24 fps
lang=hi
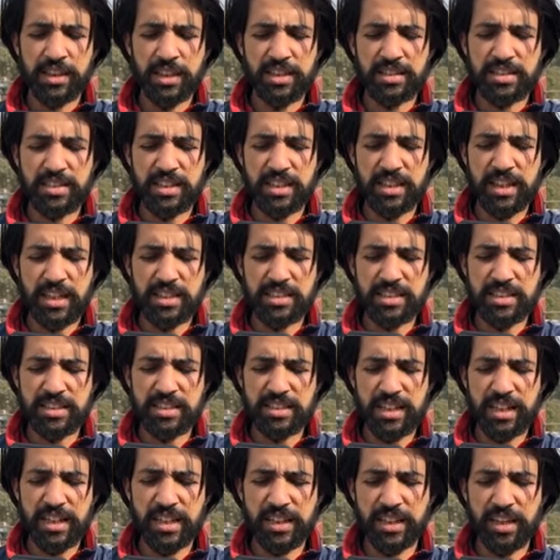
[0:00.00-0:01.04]
नर्सिंग
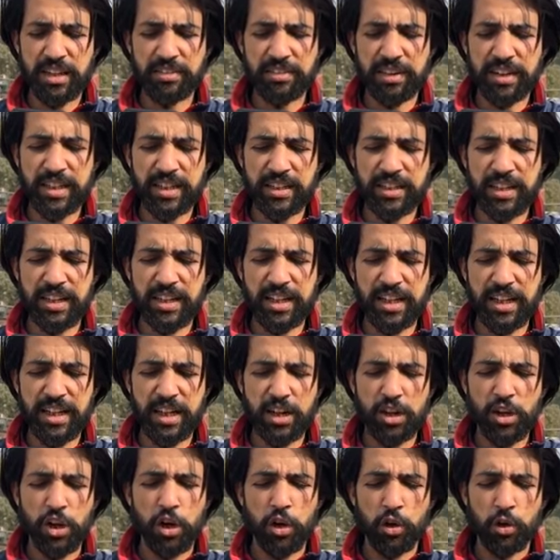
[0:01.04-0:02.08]
असिस्टेंट वेटनरी
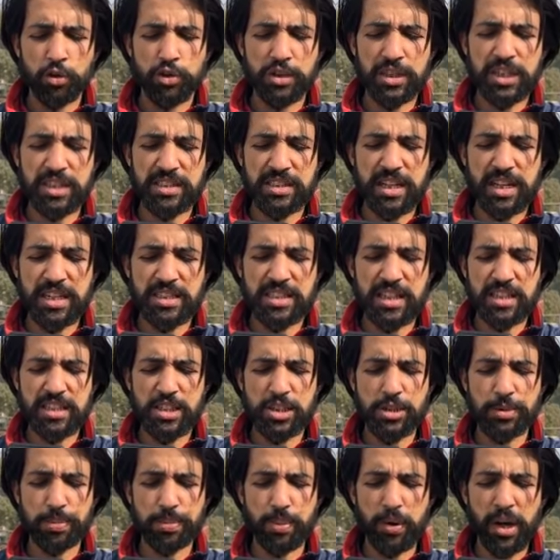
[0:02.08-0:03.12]
है उसके साथ साथ
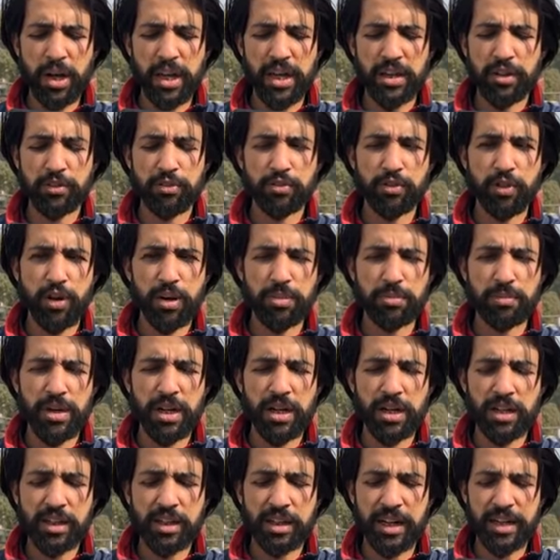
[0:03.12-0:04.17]
सिपाही
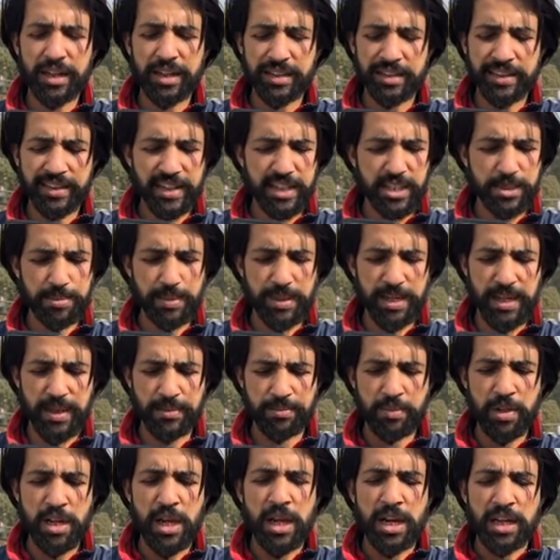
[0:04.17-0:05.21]
फार्मा कैटेगरीज भी
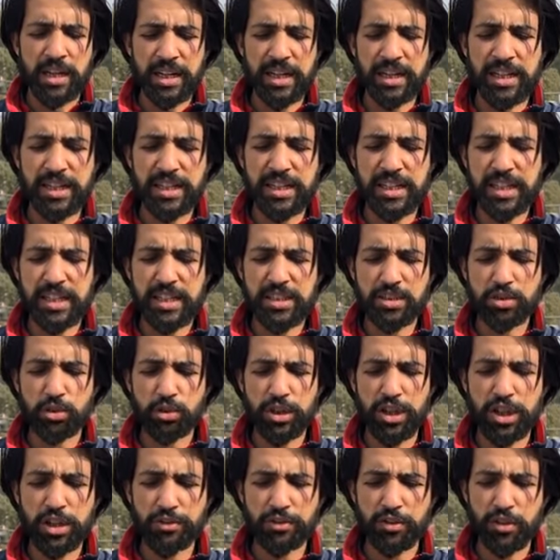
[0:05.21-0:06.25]
हैं कैंडिडेट्स
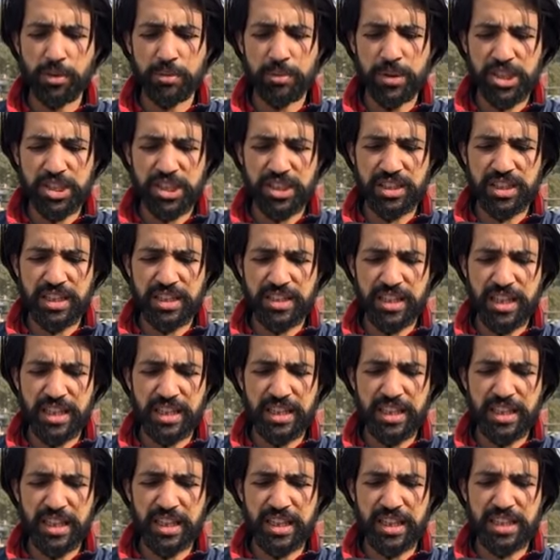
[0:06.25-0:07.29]
को ये इन्फॉर्मेशन दी
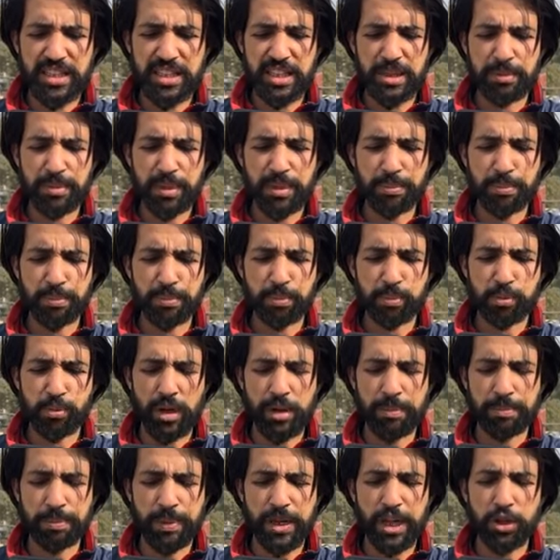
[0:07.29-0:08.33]
जाती है कि जब ये
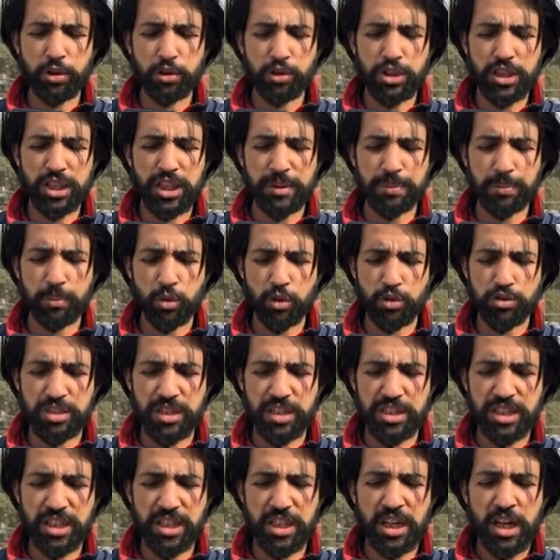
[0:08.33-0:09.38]
कंप्लीट हो जाएगा
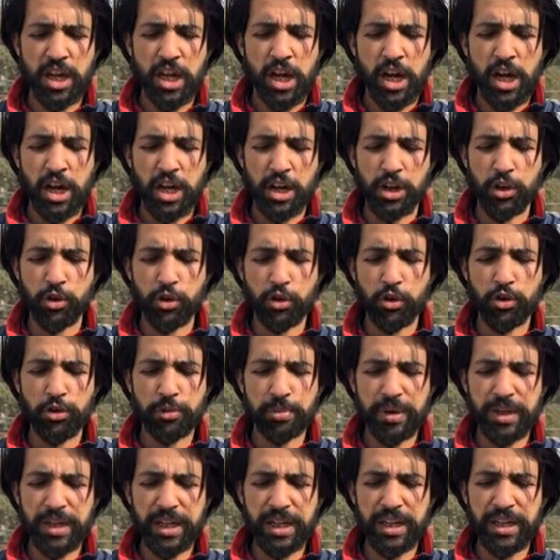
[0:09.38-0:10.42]
प्रोसीजर
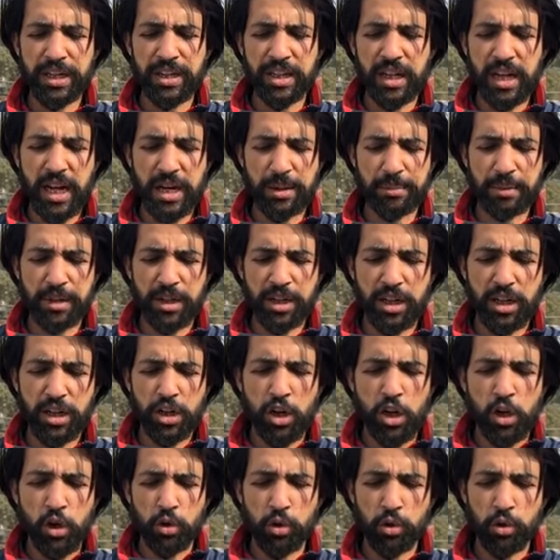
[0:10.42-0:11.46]
रिक्रूटमेंट इंडियन आर्मी का
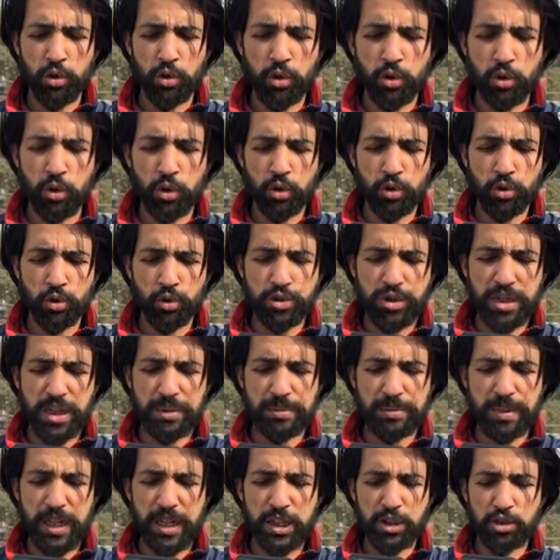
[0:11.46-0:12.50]
और उसके
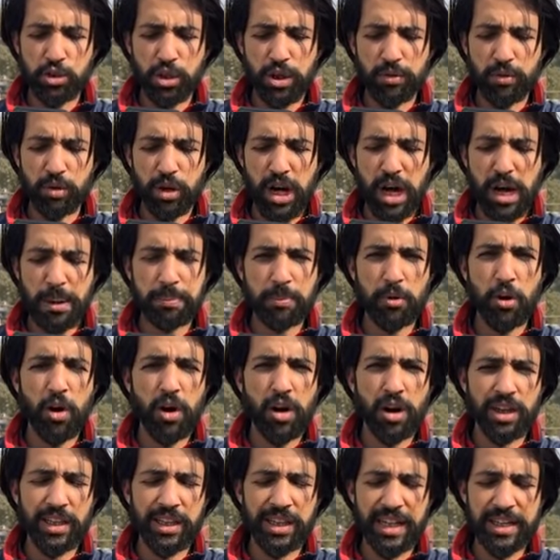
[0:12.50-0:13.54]
बाद जो है वो आपको
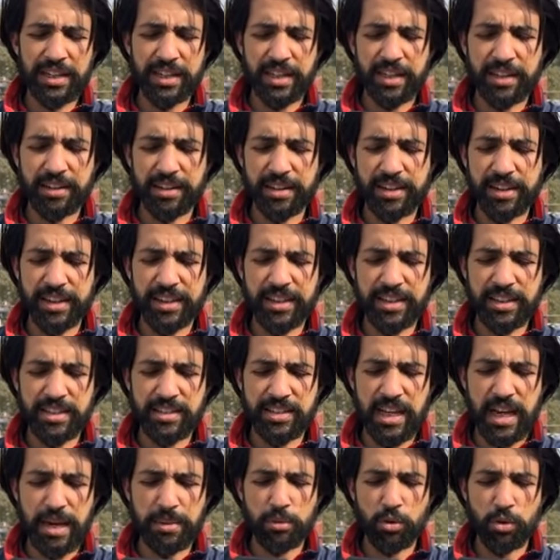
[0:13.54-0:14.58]
ऑनलाइन रिटर्न
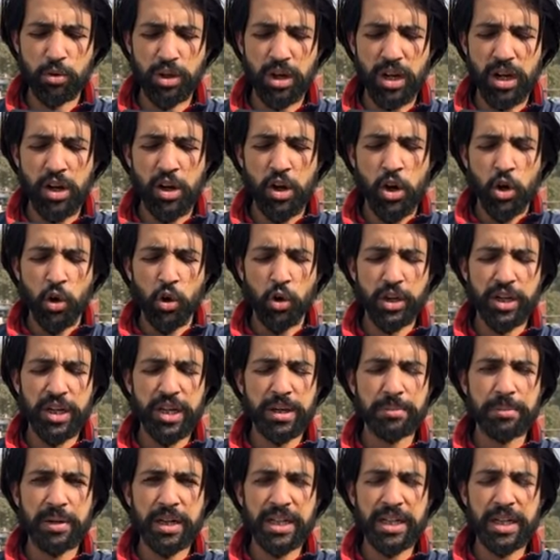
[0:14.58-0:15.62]
एग्ज़ाम होगा और
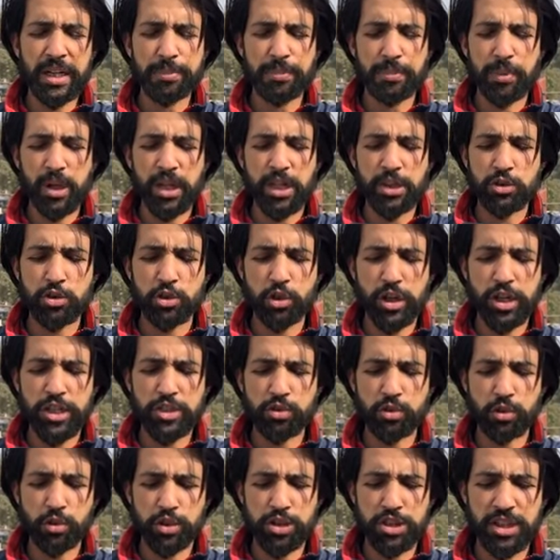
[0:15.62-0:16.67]
ये मल्टीपल
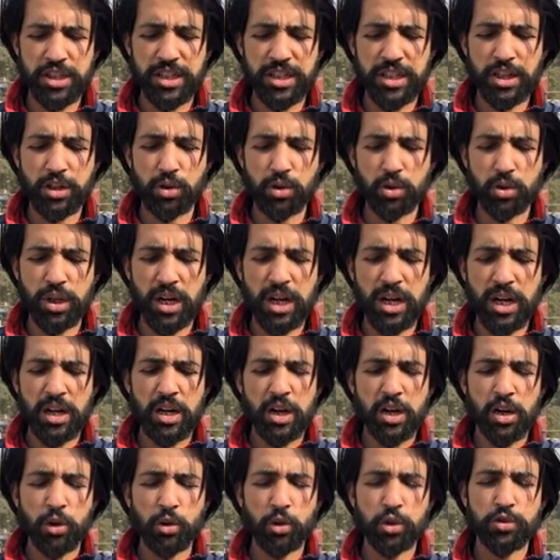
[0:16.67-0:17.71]
चॉइस क्वेश्चन होगा
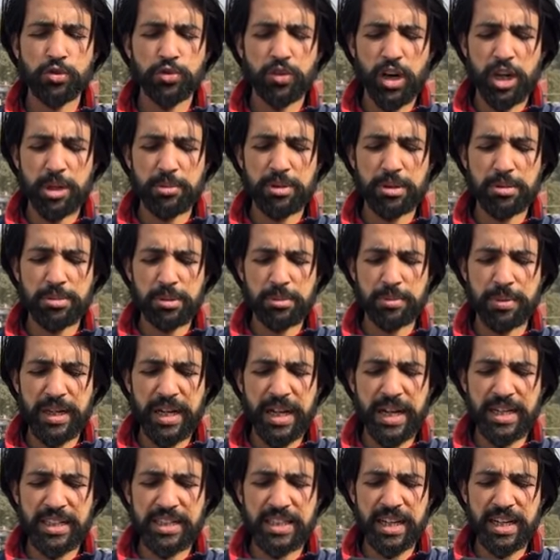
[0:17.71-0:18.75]
उस फॉर्मेट में
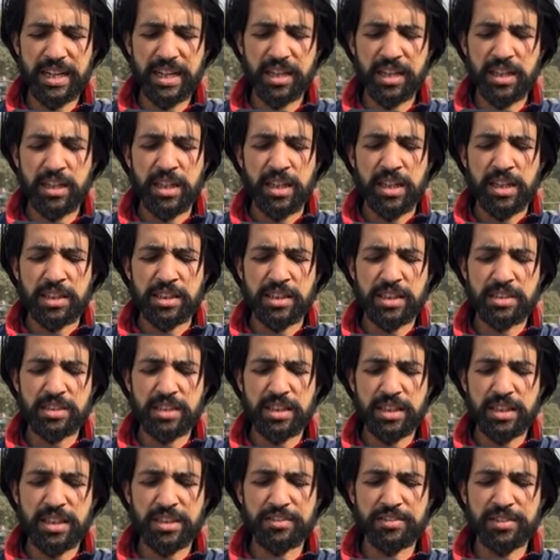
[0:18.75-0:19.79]
बनाया जाएगा
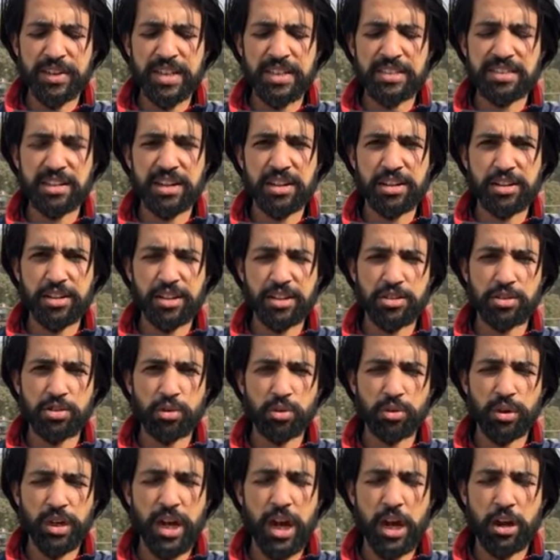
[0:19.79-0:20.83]
जिसके डिफरेंट सेंटर्स
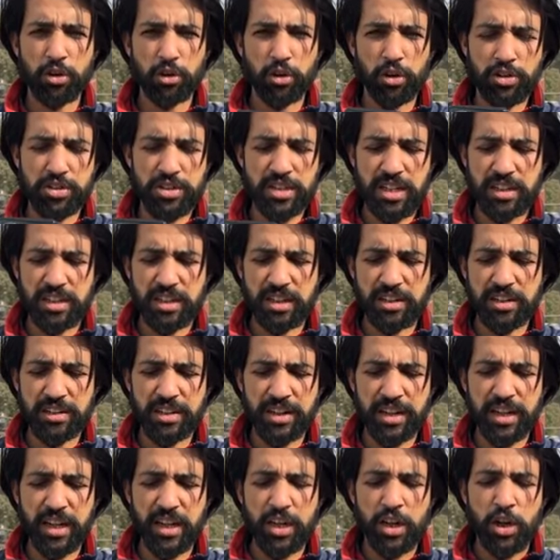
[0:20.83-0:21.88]
होंगे अक्रॉस द
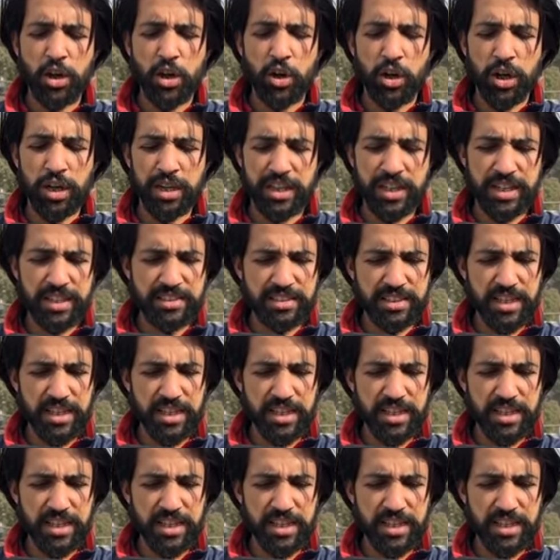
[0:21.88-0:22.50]
कंट्री ये